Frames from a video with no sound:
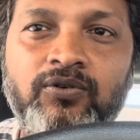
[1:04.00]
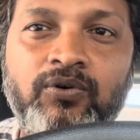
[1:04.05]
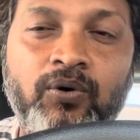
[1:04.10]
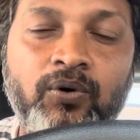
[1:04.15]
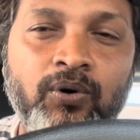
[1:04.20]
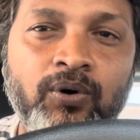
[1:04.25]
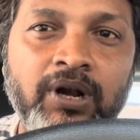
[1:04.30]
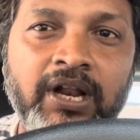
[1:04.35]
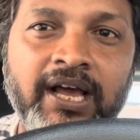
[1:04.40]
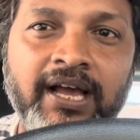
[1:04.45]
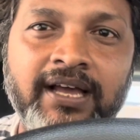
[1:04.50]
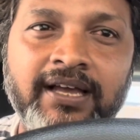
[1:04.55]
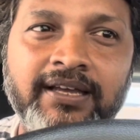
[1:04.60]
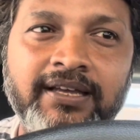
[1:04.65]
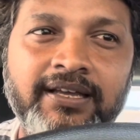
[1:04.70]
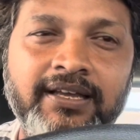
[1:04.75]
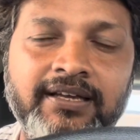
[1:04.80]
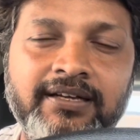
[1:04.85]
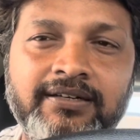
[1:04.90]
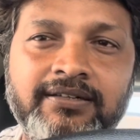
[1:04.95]
गोल है
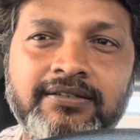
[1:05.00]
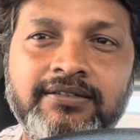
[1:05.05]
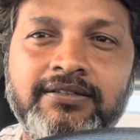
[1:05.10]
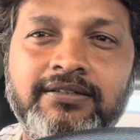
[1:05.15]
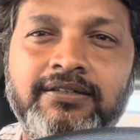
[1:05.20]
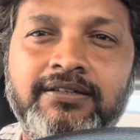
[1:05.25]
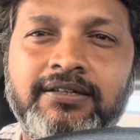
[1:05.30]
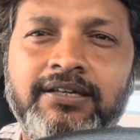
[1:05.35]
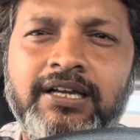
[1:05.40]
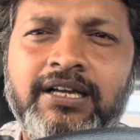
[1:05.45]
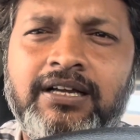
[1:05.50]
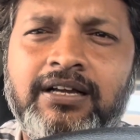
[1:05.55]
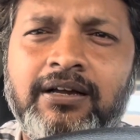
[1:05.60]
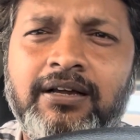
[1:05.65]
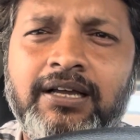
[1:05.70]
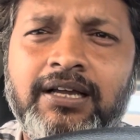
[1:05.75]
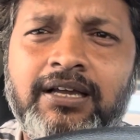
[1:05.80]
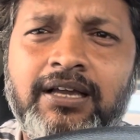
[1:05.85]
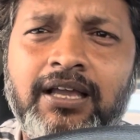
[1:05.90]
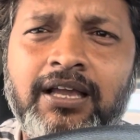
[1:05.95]
एक एक
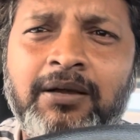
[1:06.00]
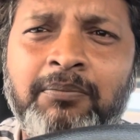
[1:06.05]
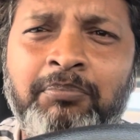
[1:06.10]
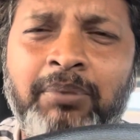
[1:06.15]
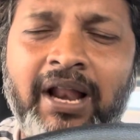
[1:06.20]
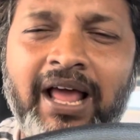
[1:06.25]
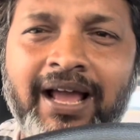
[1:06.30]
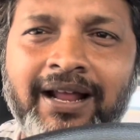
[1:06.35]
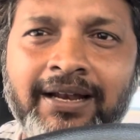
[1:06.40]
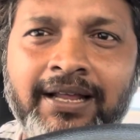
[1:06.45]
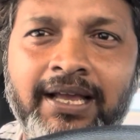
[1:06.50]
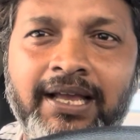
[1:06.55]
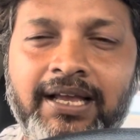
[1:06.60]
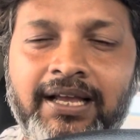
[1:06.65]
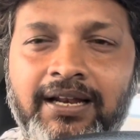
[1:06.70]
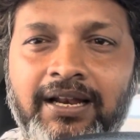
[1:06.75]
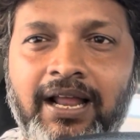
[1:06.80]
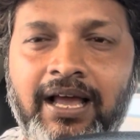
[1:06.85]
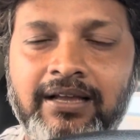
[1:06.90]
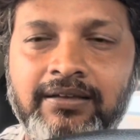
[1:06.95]
एक, एक प्लान है
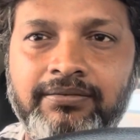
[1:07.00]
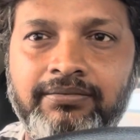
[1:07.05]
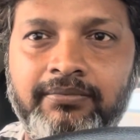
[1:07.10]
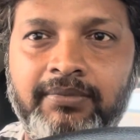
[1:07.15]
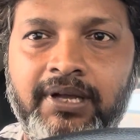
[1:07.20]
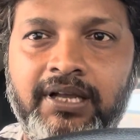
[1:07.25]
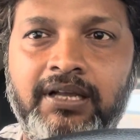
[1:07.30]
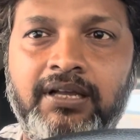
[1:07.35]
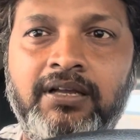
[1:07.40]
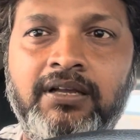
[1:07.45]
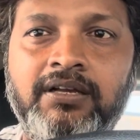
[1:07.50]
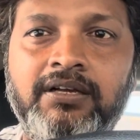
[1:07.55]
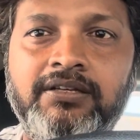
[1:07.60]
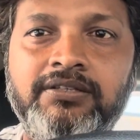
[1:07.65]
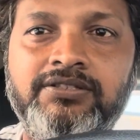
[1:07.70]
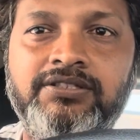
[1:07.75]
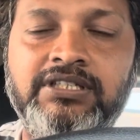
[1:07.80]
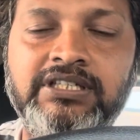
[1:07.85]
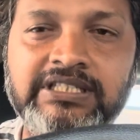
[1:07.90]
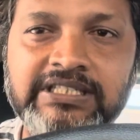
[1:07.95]
लाइफ में
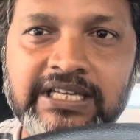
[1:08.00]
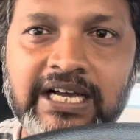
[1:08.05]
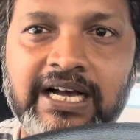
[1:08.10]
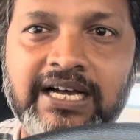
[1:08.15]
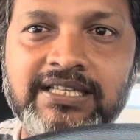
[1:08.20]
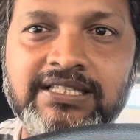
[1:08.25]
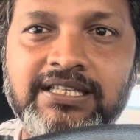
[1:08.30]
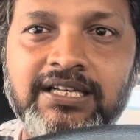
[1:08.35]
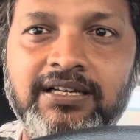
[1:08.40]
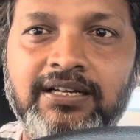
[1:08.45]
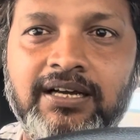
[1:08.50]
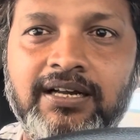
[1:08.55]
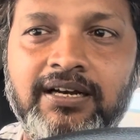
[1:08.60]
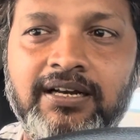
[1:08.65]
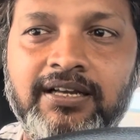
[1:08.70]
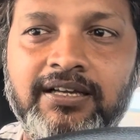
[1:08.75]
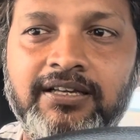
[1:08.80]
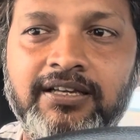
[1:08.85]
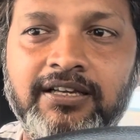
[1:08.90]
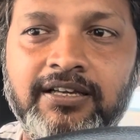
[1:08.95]
चीजें हासिल
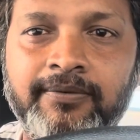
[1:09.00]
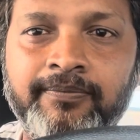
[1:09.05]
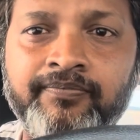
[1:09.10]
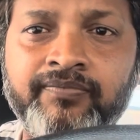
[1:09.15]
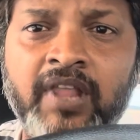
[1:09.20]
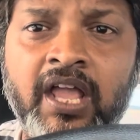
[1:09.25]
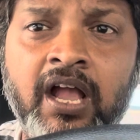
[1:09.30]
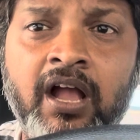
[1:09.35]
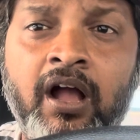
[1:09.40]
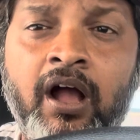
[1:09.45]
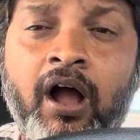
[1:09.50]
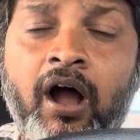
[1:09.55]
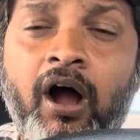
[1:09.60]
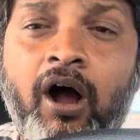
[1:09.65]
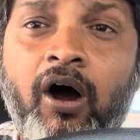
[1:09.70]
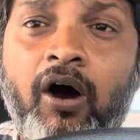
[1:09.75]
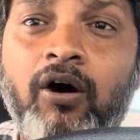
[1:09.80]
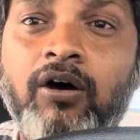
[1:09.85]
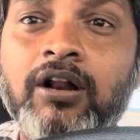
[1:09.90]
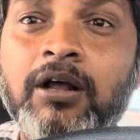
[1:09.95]
करने की
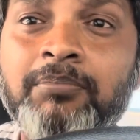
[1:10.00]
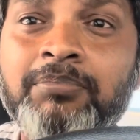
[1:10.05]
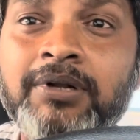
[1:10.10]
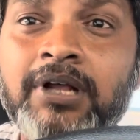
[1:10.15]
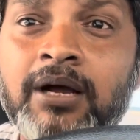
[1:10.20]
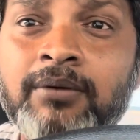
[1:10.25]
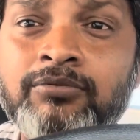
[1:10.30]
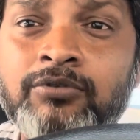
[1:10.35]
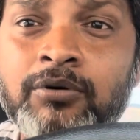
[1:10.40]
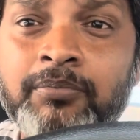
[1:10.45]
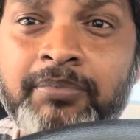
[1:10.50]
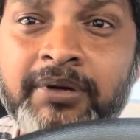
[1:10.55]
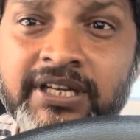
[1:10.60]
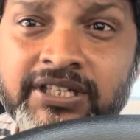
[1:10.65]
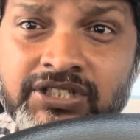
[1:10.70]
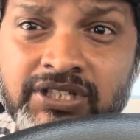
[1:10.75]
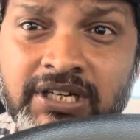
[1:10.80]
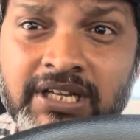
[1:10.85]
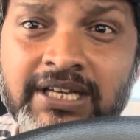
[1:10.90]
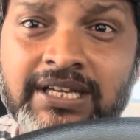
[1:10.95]
और अपने आप को
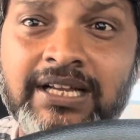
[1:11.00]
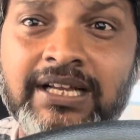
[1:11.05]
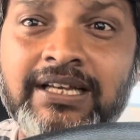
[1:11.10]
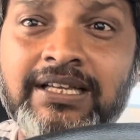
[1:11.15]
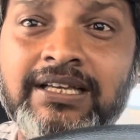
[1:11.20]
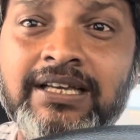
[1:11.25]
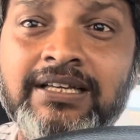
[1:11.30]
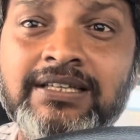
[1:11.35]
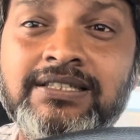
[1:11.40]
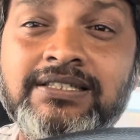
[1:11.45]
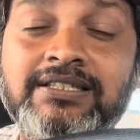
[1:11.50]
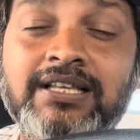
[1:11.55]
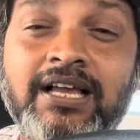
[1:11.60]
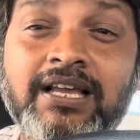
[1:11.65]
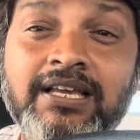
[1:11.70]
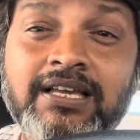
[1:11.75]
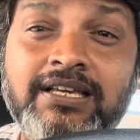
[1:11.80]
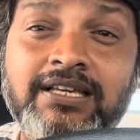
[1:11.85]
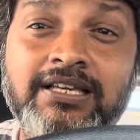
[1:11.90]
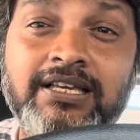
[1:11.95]
बेचने के लिए
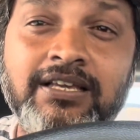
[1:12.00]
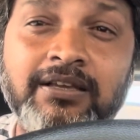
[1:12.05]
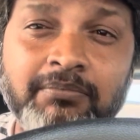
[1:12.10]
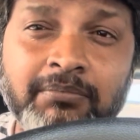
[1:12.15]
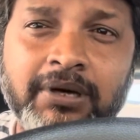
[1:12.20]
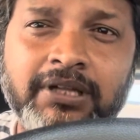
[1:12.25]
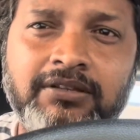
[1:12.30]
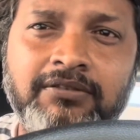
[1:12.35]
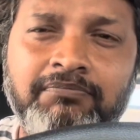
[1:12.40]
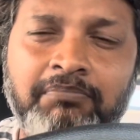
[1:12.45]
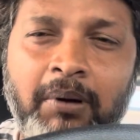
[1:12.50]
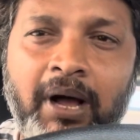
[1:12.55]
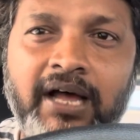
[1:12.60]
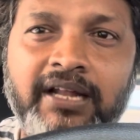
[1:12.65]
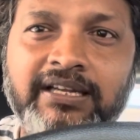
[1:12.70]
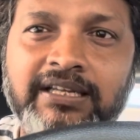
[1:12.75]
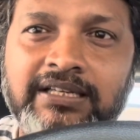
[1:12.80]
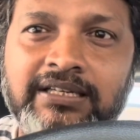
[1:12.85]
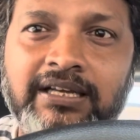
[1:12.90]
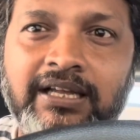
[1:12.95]
सही कीमत
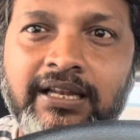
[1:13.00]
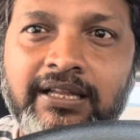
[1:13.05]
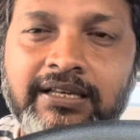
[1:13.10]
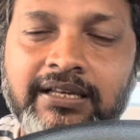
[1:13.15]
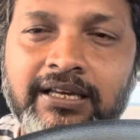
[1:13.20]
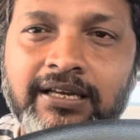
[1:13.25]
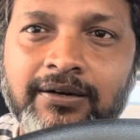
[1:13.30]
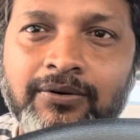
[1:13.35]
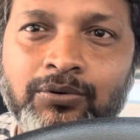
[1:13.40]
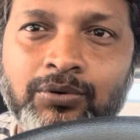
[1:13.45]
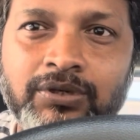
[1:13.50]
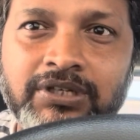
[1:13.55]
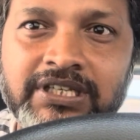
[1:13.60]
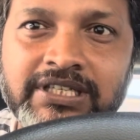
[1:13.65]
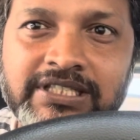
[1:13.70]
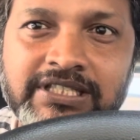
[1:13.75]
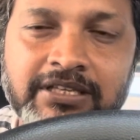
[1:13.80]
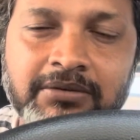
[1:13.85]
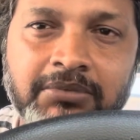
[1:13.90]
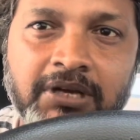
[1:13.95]
पाने के लिए वो
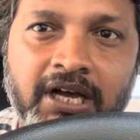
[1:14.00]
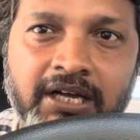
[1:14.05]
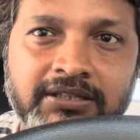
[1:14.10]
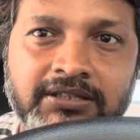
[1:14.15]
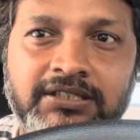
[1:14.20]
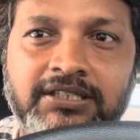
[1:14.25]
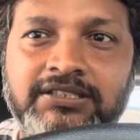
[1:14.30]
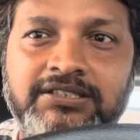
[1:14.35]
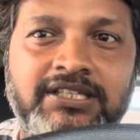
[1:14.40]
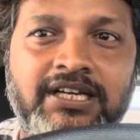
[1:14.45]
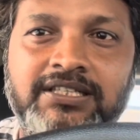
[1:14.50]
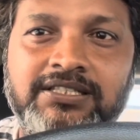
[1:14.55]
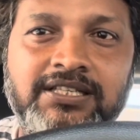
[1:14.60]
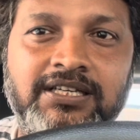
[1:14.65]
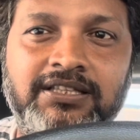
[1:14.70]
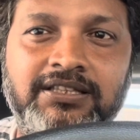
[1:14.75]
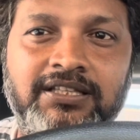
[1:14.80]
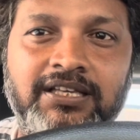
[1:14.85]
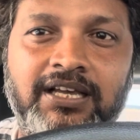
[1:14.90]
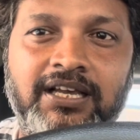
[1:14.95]
किसी भी हद तक जा
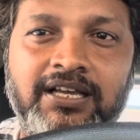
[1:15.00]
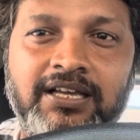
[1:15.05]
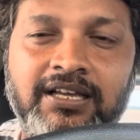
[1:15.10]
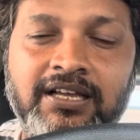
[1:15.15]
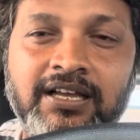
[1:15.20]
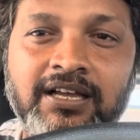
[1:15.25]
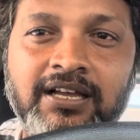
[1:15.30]
सकते हैं